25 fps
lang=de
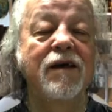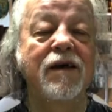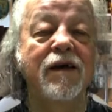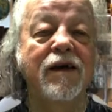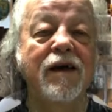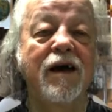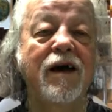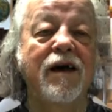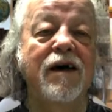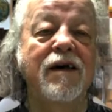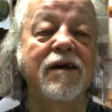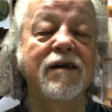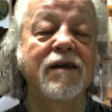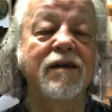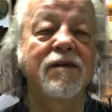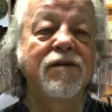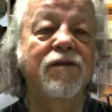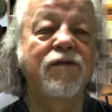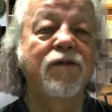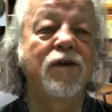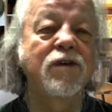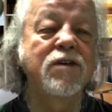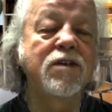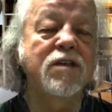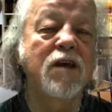Ja,
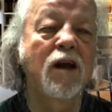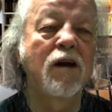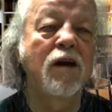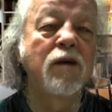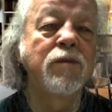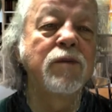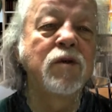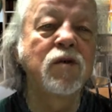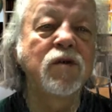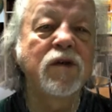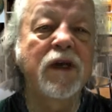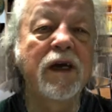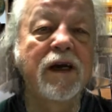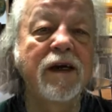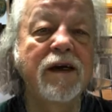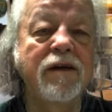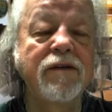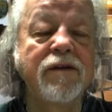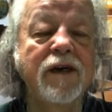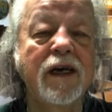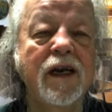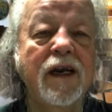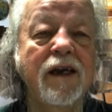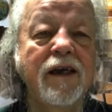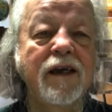von Salomo, der ja
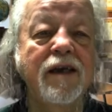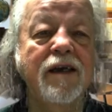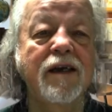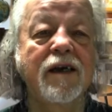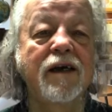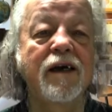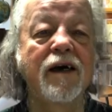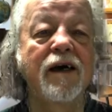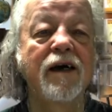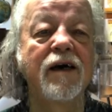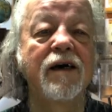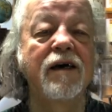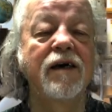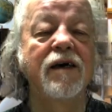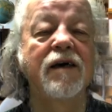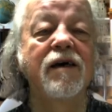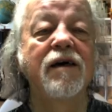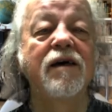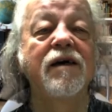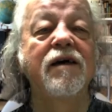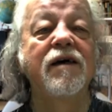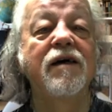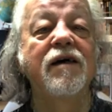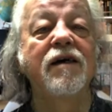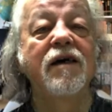wirklich äh,
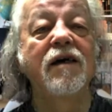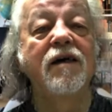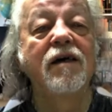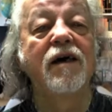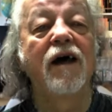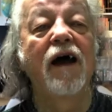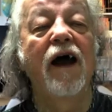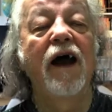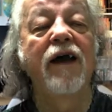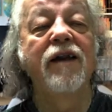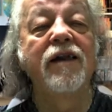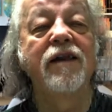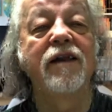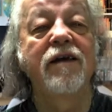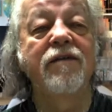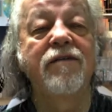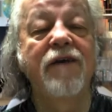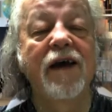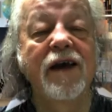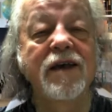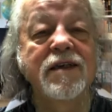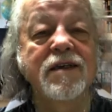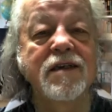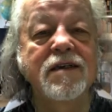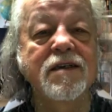einer der
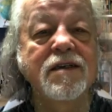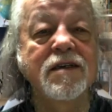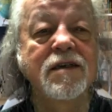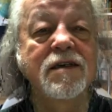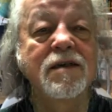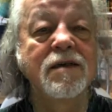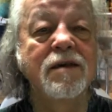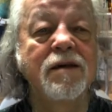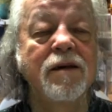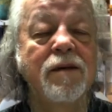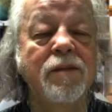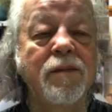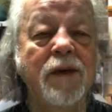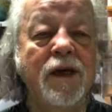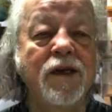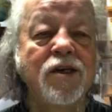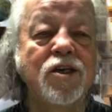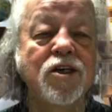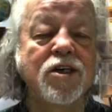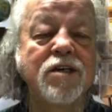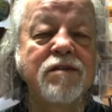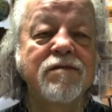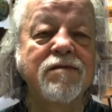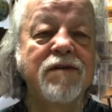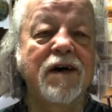weisesten
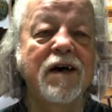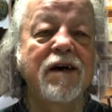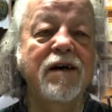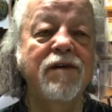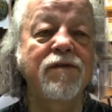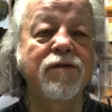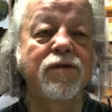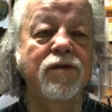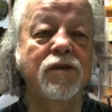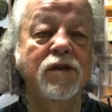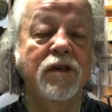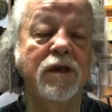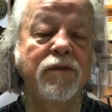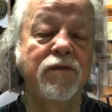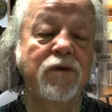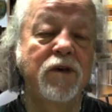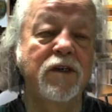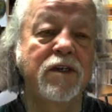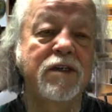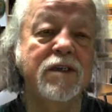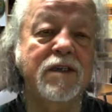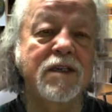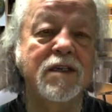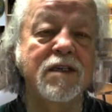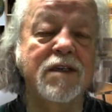Menschen war, von dem
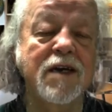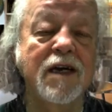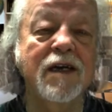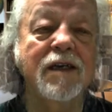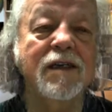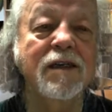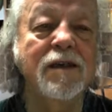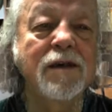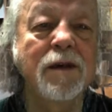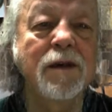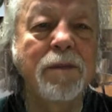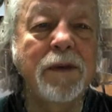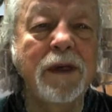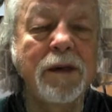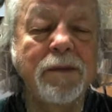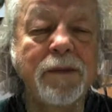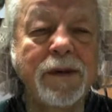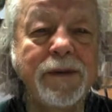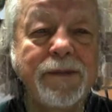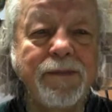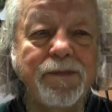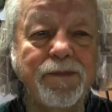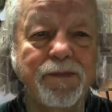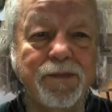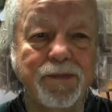wird es gesagt in der
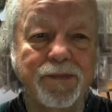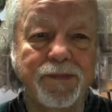Bibel.